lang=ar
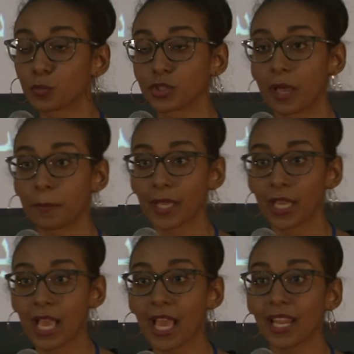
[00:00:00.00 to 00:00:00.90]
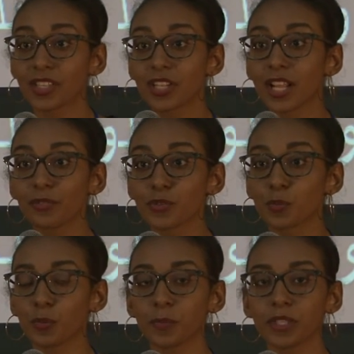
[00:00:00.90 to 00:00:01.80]
متابع ال
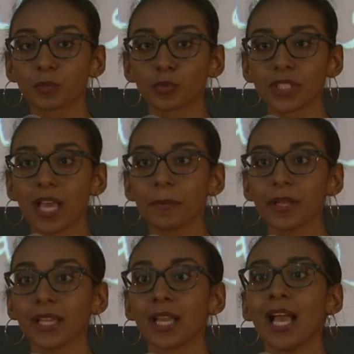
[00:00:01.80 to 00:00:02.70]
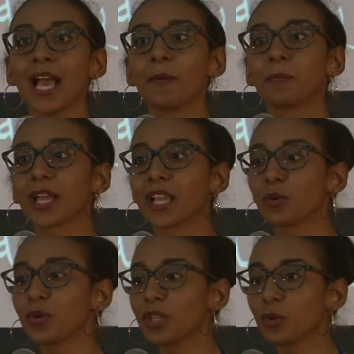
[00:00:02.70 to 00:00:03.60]
10700 متابع
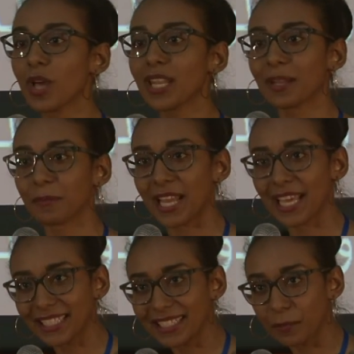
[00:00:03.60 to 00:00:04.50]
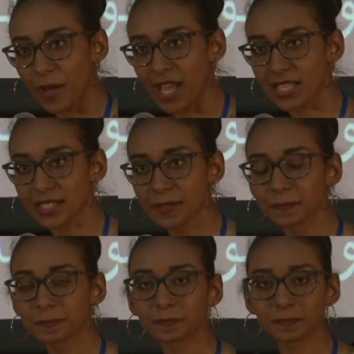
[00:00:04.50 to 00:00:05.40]
بخلوني انه انا لما اقدم حاجه
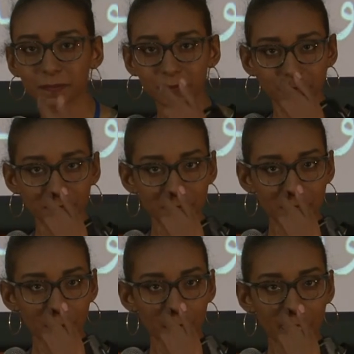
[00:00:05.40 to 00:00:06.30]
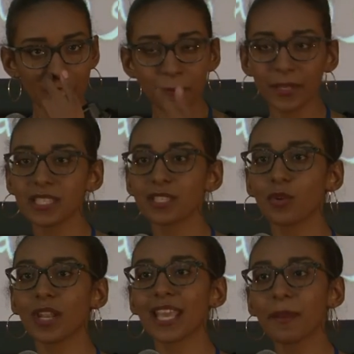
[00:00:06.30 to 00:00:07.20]
بحس انه
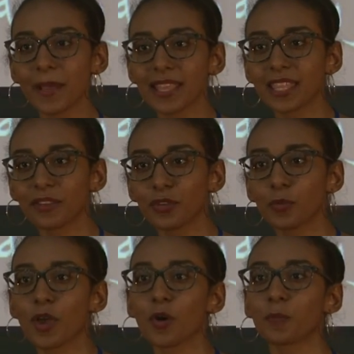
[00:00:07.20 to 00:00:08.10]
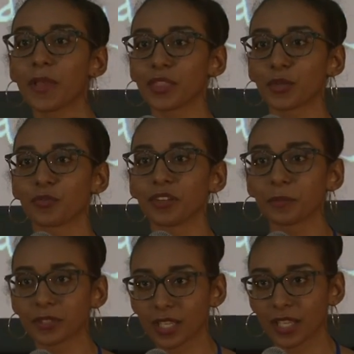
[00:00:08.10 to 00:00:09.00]
انا يا باثر فيهم يا هم بياثروا فيني
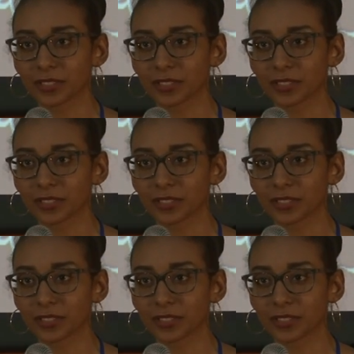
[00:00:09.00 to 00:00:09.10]
بطريقه